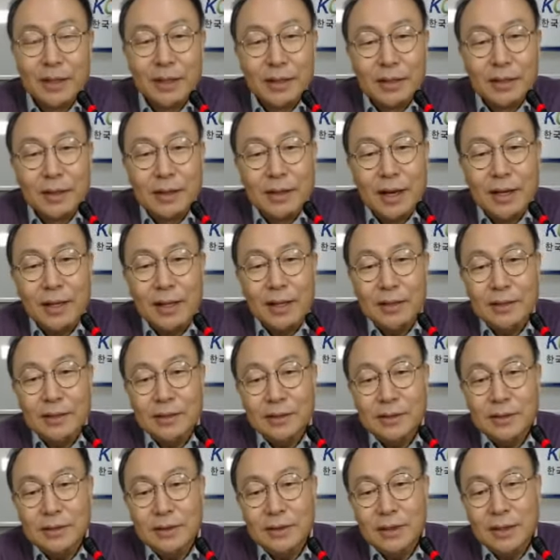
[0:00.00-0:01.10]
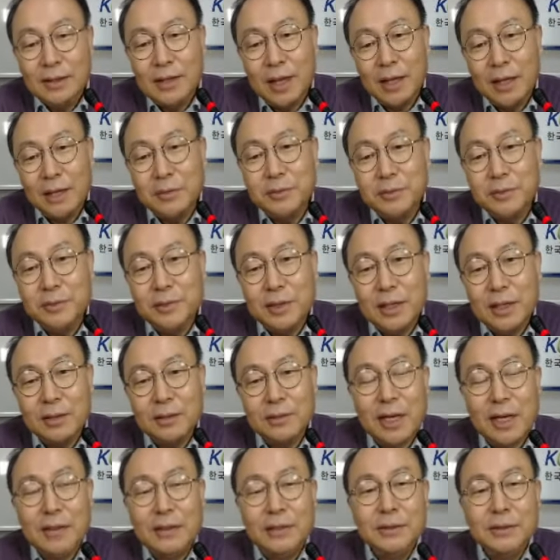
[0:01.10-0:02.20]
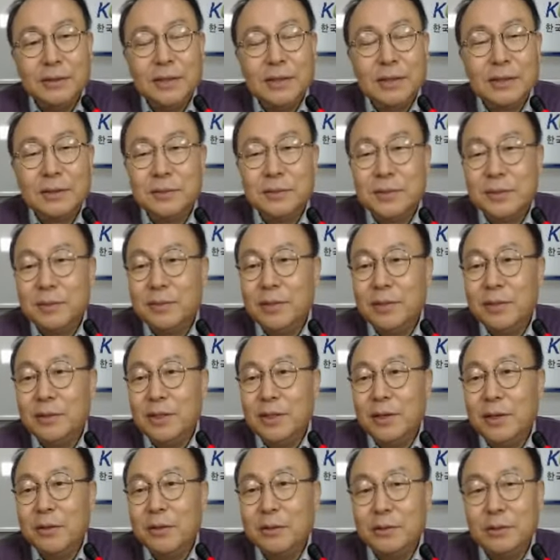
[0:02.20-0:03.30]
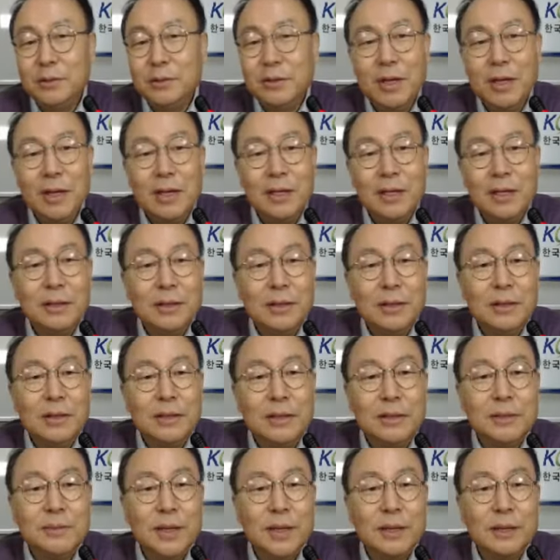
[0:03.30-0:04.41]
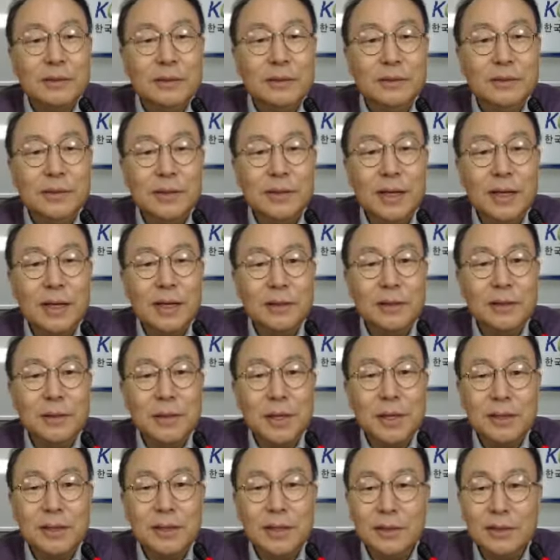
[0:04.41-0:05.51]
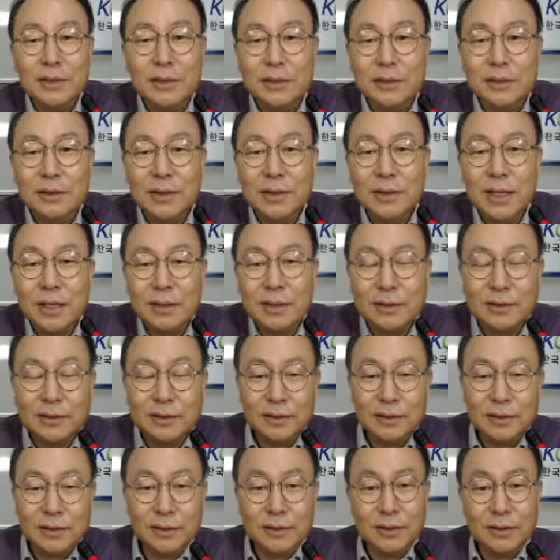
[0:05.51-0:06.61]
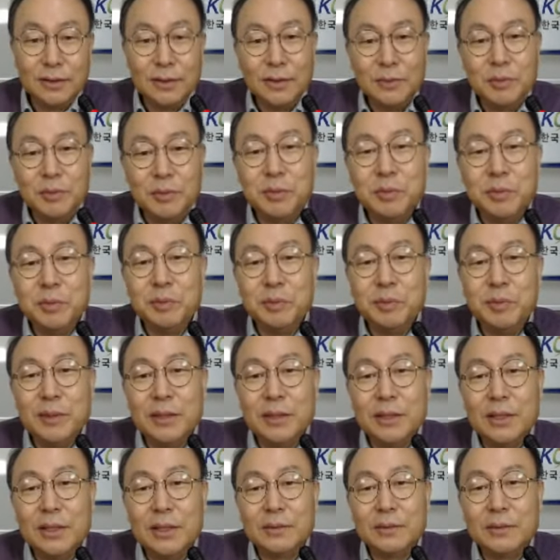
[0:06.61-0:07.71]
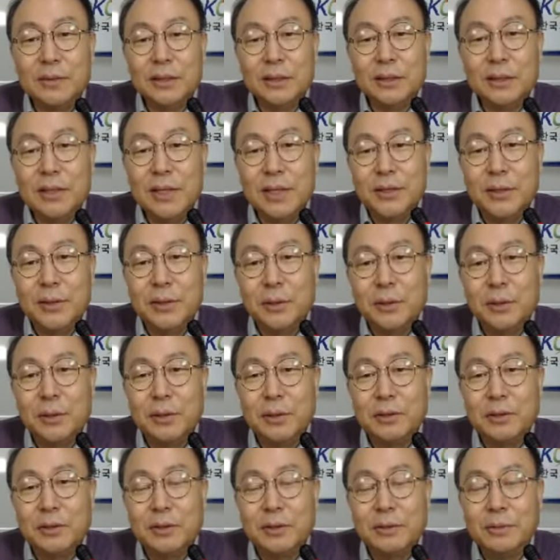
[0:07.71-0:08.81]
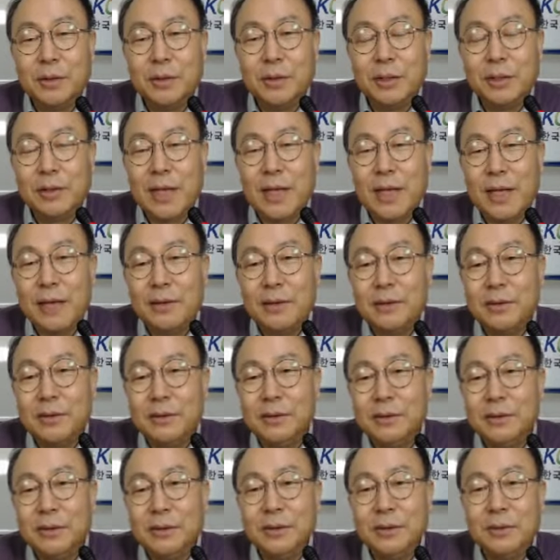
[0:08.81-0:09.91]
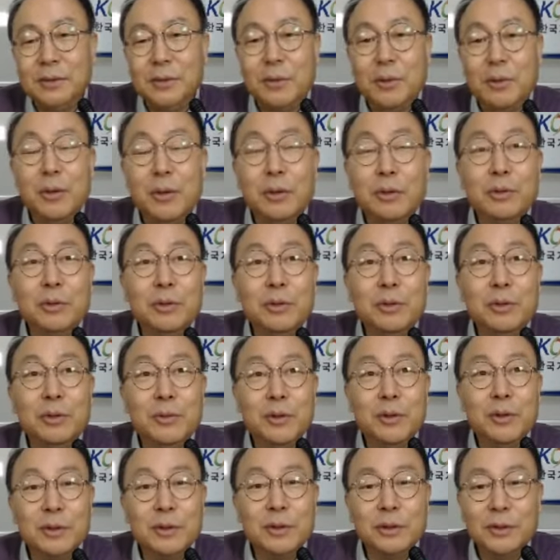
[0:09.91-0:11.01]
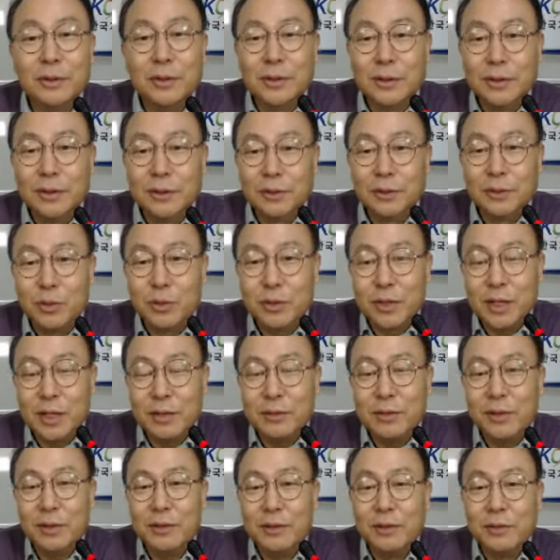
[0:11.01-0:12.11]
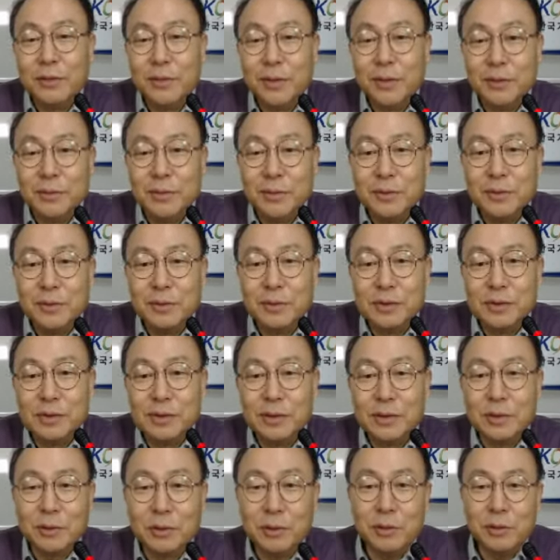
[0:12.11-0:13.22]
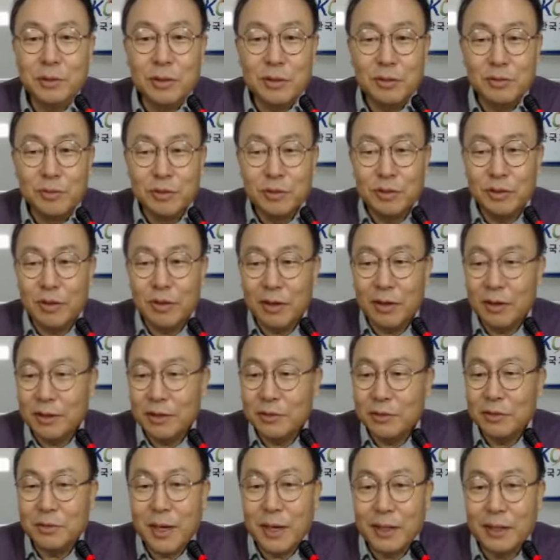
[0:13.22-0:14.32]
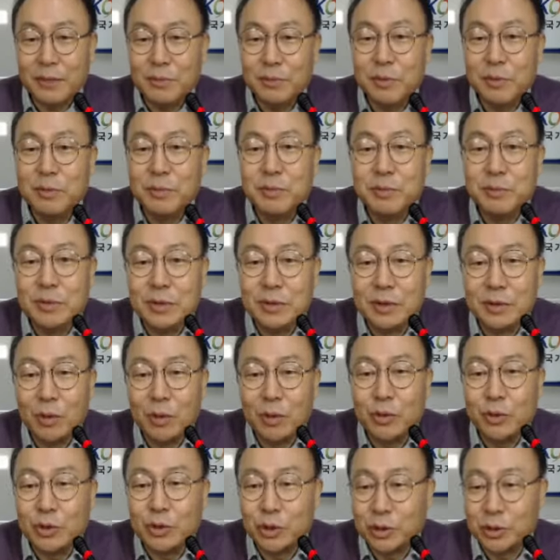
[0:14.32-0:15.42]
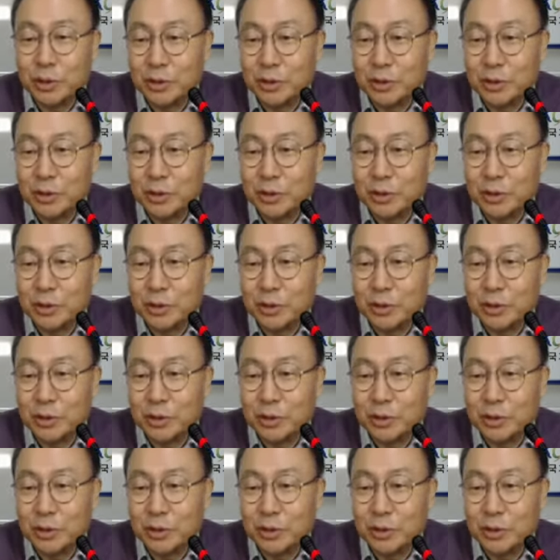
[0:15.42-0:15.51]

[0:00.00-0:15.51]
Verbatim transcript: R&D는 이렇게 네 분야로 나뉘는 것 같습니다. 물론 이제 연구를 더 해야 되겠지만 R&D 과제의 특성상 부분품이 있더라고요. 재료, 뭐 예를 들어 에너지도 있고 또 뭐 소재도 있고 뭐 이런 부분들 그리고 또 그걸 묻혀가지고 만든 부품들 모듈